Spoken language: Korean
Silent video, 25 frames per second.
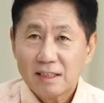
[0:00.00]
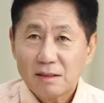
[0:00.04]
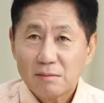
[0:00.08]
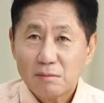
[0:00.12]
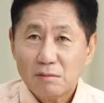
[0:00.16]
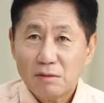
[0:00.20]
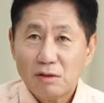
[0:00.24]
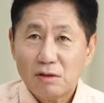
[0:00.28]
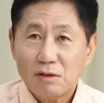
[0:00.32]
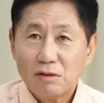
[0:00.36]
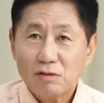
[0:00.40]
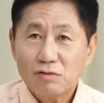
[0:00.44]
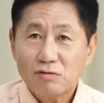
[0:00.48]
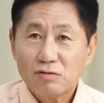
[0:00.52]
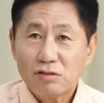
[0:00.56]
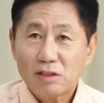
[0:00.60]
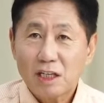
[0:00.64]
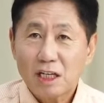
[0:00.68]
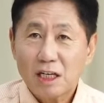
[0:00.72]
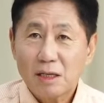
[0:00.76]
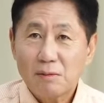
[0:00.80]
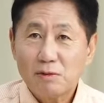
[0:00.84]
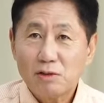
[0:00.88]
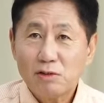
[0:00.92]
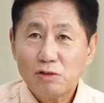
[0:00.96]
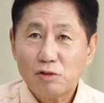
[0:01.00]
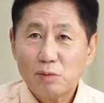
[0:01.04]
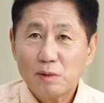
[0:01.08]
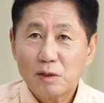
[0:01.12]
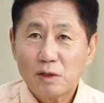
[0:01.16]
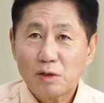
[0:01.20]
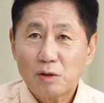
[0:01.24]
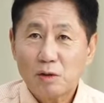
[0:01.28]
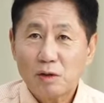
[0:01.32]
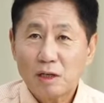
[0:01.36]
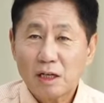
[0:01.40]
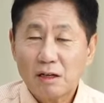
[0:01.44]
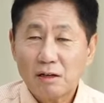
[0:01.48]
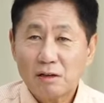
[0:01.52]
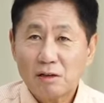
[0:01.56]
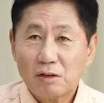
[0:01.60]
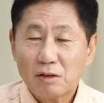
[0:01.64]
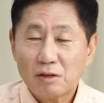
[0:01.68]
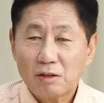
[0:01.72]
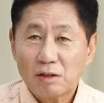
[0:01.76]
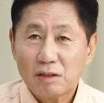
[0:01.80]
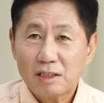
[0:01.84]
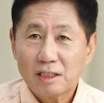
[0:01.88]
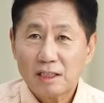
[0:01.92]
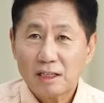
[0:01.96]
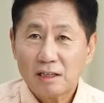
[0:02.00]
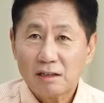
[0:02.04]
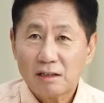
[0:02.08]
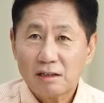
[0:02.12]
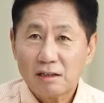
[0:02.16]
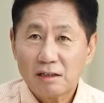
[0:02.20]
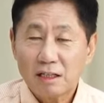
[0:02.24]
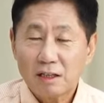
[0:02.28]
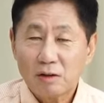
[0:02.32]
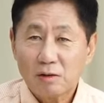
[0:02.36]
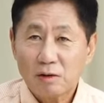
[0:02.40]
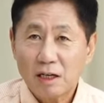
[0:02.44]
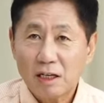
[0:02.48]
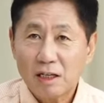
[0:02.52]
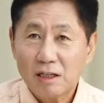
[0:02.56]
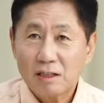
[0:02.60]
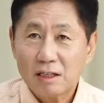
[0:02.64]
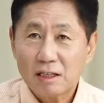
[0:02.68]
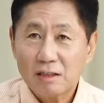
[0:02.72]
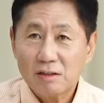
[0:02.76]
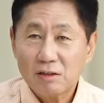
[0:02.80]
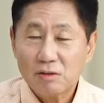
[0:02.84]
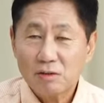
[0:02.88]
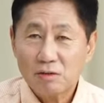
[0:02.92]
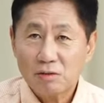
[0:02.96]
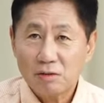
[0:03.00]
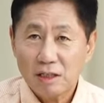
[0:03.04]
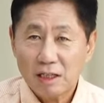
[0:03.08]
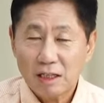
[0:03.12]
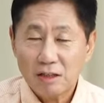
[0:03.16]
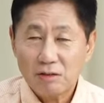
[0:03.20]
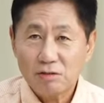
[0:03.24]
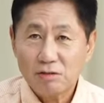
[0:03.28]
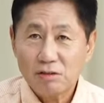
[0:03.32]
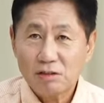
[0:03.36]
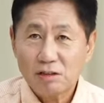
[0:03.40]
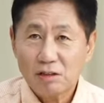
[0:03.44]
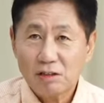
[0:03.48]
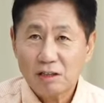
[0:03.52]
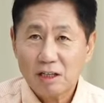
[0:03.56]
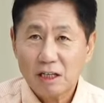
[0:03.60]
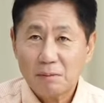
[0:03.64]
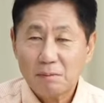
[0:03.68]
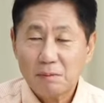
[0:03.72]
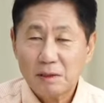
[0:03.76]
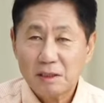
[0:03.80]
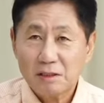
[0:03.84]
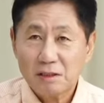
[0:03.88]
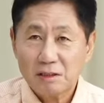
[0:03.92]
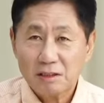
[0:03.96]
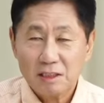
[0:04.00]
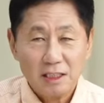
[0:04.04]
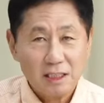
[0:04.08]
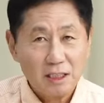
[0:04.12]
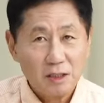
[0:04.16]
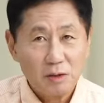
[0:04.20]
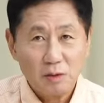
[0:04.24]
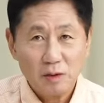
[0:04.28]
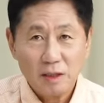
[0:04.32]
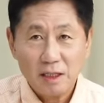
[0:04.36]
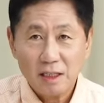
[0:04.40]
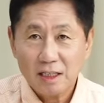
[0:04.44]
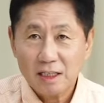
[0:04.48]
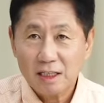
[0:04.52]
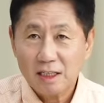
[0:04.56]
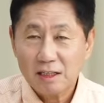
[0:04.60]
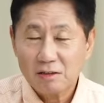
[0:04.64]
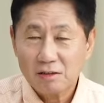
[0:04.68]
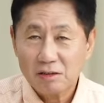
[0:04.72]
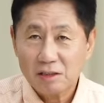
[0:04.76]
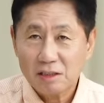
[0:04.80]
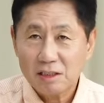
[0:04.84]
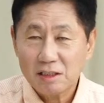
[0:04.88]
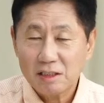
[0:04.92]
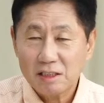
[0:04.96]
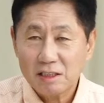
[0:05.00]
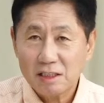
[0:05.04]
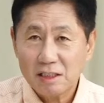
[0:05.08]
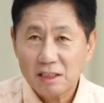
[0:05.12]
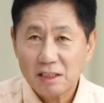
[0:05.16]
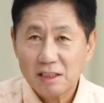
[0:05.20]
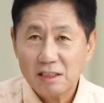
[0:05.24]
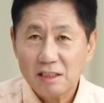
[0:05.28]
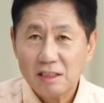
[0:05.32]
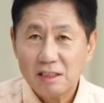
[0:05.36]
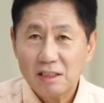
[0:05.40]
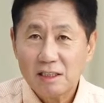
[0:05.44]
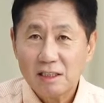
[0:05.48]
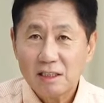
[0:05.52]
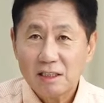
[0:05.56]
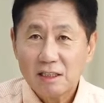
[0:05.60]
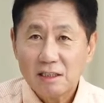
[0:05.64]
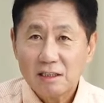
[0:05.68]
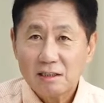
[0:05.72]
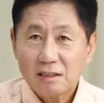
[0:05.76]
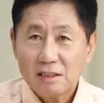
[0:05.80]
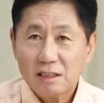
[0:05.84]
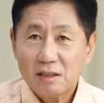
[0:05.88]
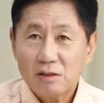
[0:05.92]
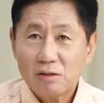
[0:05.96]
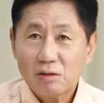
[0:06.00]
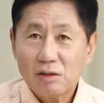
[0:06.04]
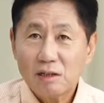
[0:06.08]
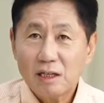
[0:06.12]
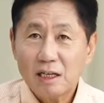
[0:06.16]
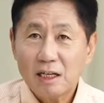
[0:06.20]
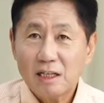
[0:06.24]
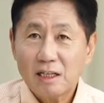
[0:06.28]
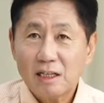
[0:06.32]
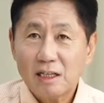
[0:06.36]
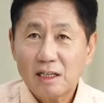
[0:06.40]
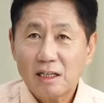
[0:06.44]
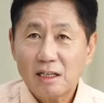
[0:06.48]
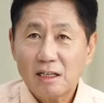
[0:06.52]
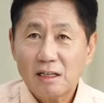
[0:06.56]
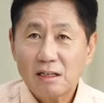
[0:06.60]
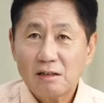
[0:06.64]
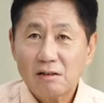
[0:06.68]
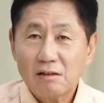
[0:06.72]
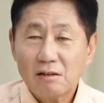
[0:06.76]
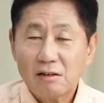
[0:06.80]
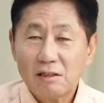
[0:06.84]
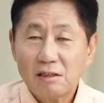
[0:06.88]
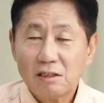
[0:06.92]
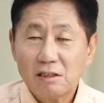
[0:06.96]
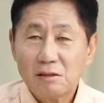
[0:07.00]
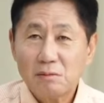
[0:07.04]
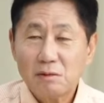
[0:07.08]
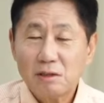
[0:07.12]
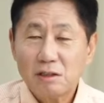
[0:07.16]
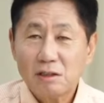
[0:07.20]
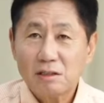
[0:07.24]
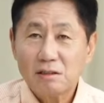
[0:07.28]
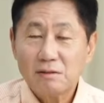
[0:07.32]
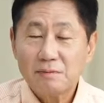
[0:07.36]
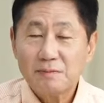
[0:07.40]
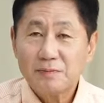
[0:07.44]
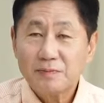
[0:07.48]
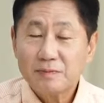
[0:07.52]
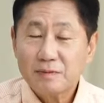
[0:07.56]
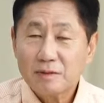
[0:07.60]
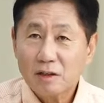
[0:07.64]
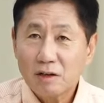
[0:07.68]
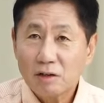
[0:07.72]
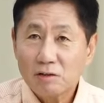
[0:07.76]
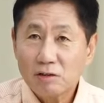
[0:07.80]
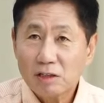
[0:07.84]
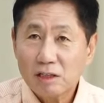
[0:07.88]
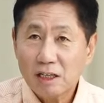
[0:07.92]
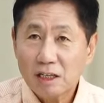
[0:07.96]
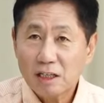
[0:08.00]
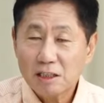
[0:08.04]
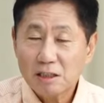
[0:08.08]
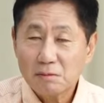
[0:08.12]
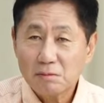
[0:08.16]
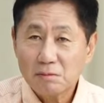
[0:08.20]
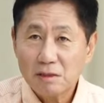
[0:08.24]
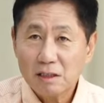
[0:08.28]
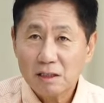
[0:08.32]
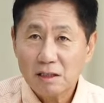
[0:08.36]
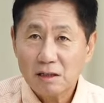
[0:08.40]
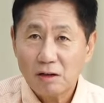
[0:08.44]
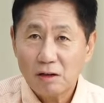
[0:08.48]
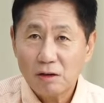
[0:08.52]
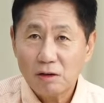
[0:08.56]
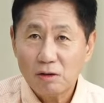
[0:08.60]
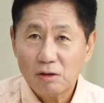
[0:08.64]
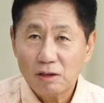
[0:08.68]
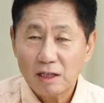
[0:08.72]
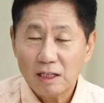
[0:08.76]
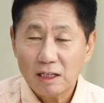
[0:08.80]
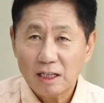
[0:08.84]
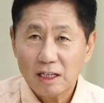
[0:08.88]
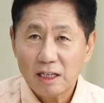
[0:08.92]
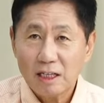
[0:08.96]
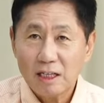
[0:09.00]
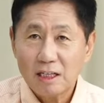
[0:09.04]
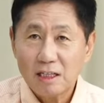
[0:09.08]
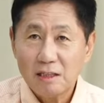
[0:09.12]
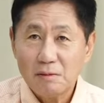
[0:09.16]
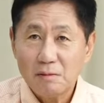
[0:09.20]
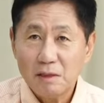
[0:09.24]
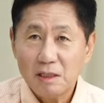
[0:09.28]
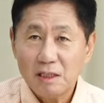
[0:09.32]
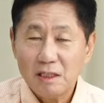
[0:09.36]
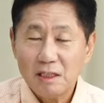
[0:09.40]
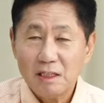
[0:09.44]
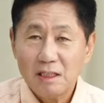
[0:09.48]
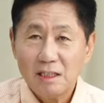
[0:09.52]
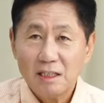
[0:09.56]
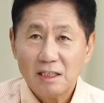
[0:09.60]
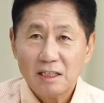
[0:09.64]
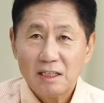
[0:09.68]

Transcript: 뭐두 사람은 루비콘강을 건넜다 그러는데 과연 한동훈이가 윤석열 앞에서 제대로 얘기할 것인지 제대로 얘기할 것이면은 어떻게 하겠습니까? 언론에다 이미